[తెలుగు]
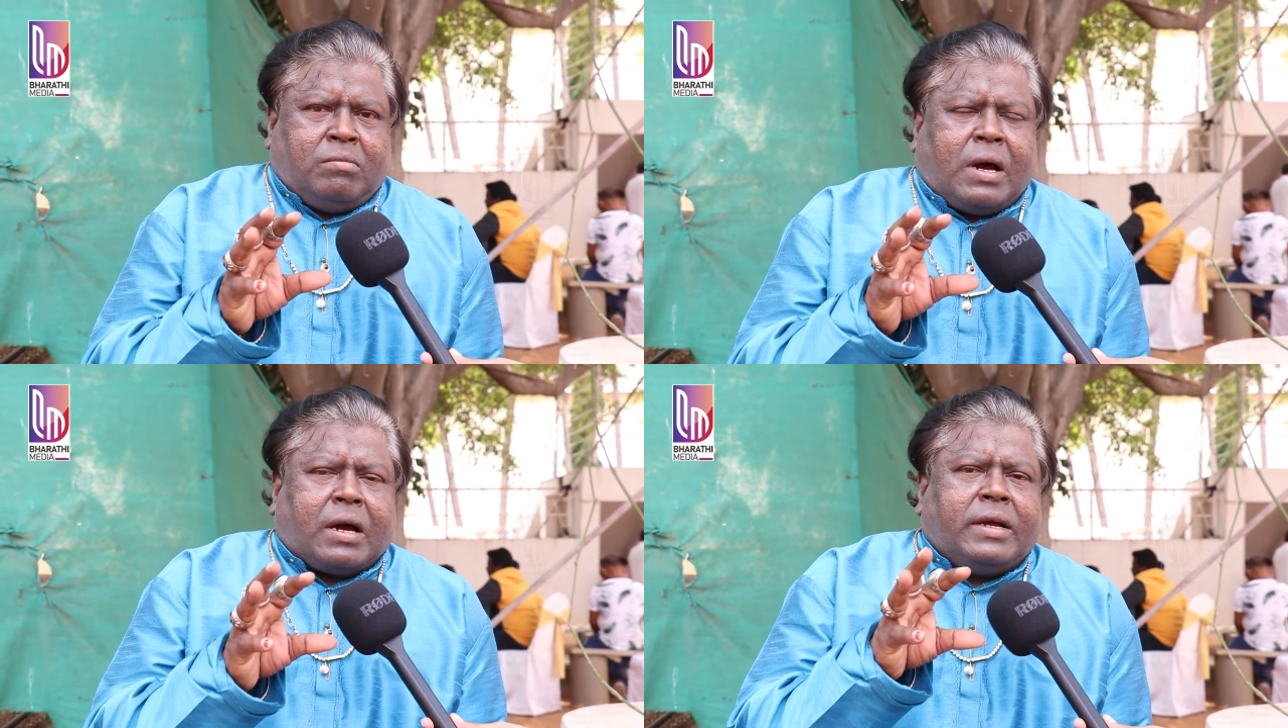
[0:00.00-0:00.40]

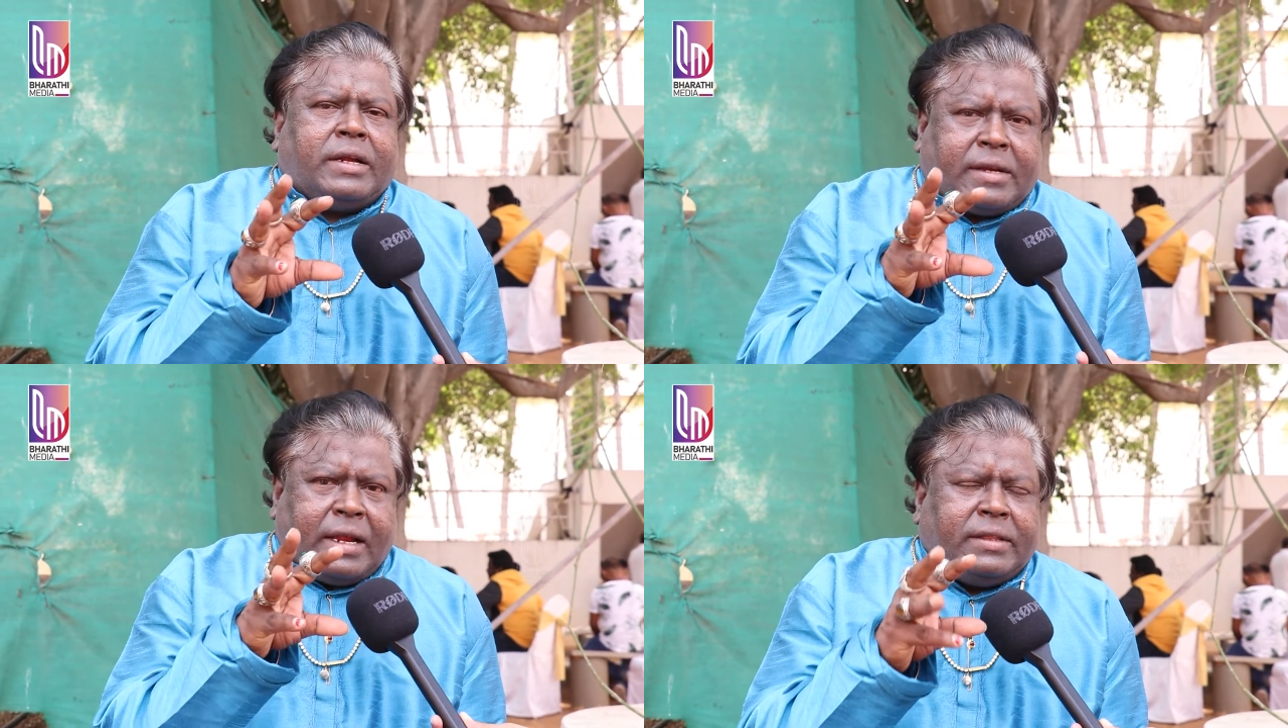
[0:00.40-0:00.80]
బాగా
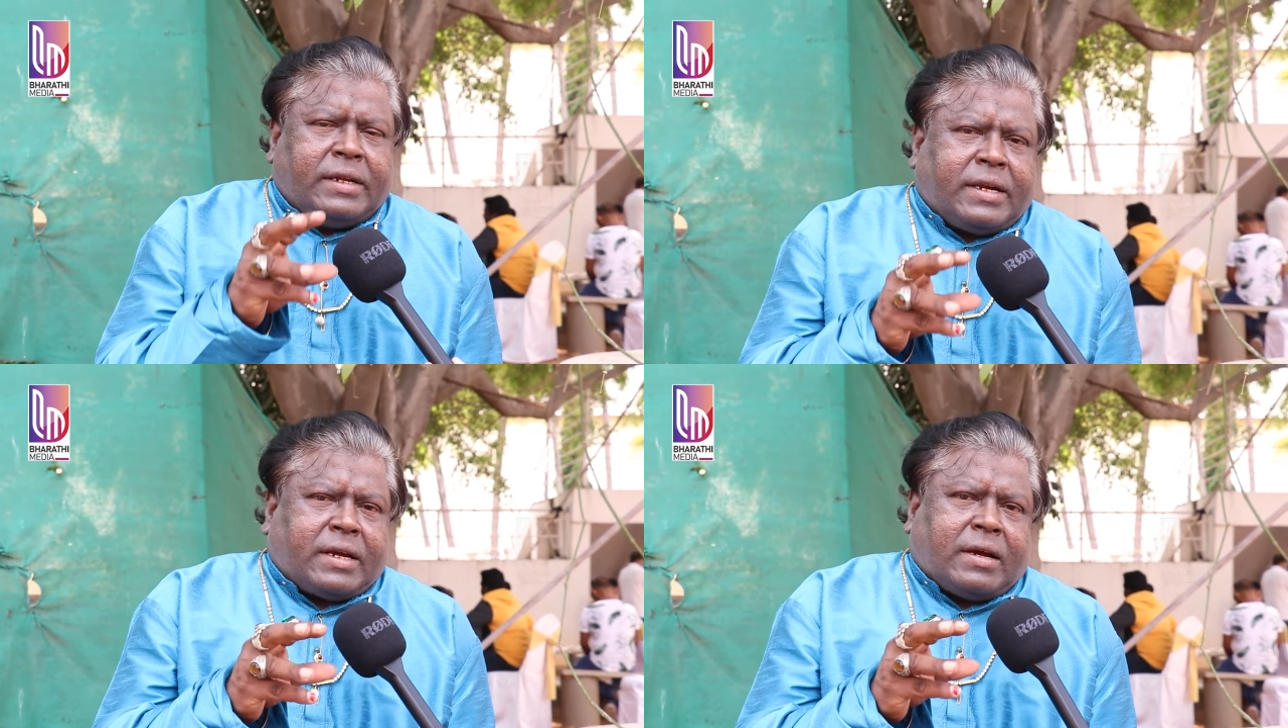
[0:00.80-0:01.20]
హిట్
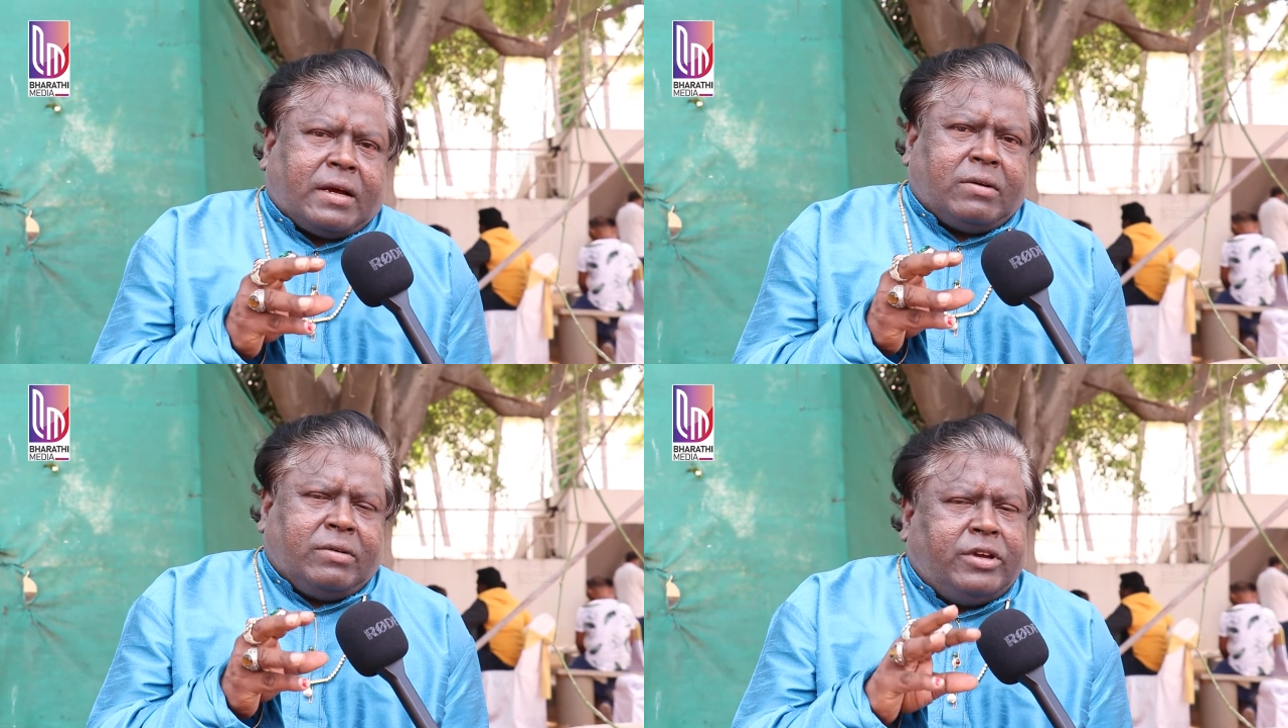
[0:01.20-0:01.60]
అయిందంటే
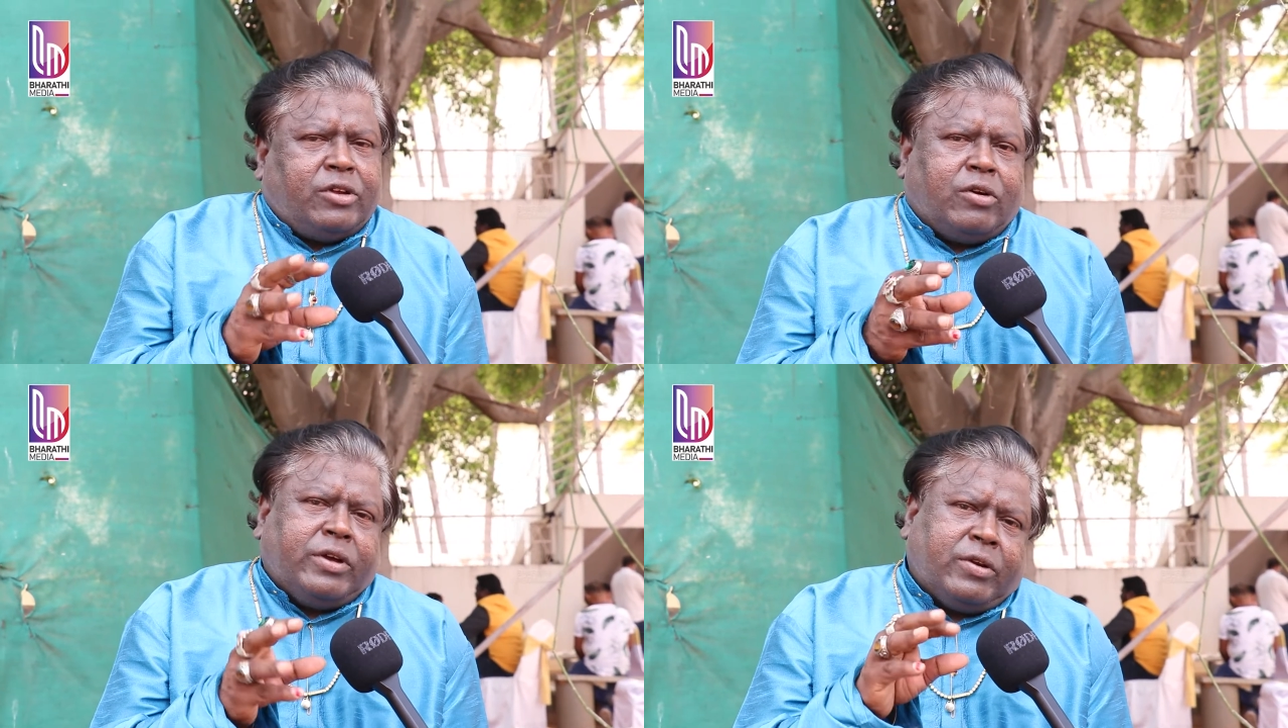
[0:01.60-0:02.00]
కారణం
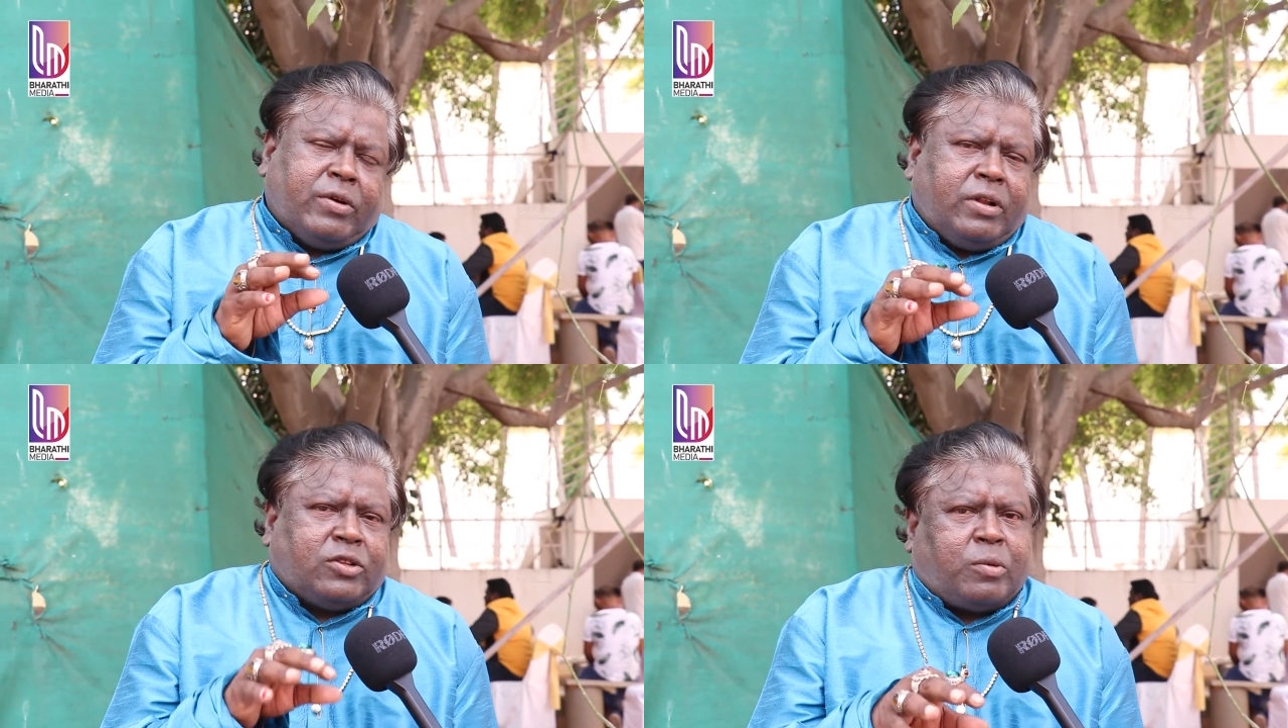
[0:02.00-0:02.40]
హీరో
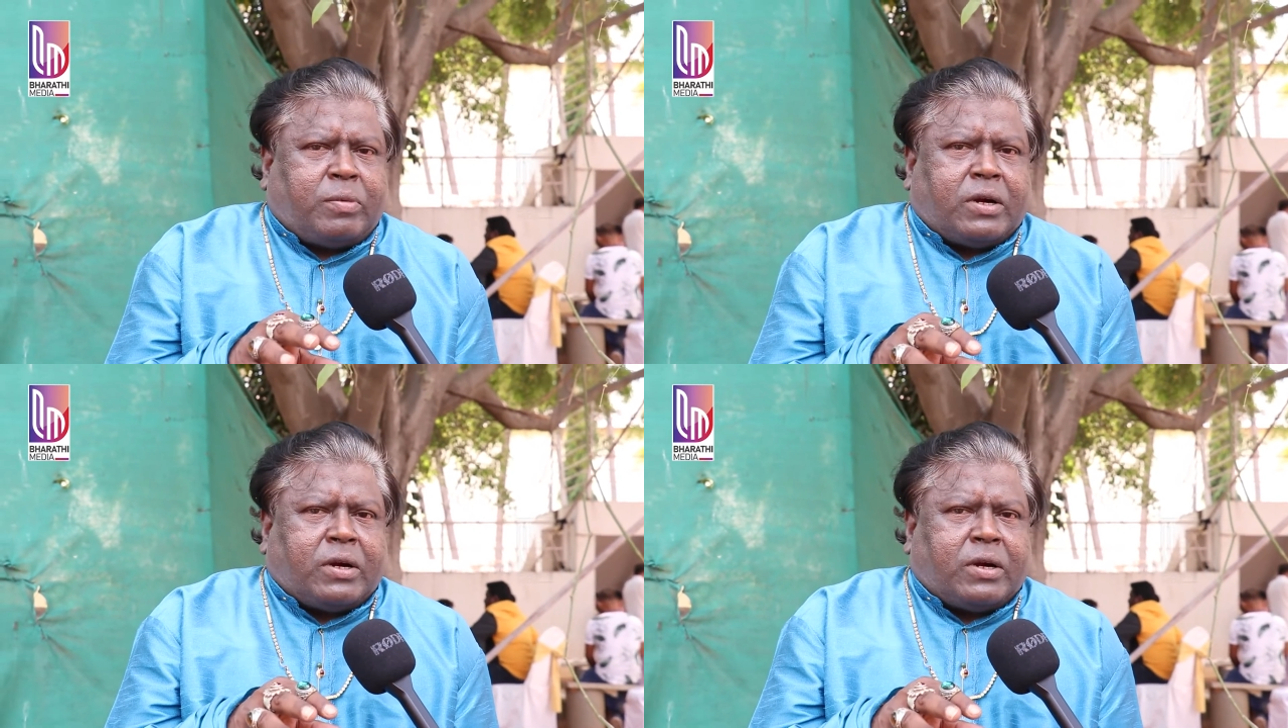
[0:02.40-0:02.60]
హీరోయిన్లతో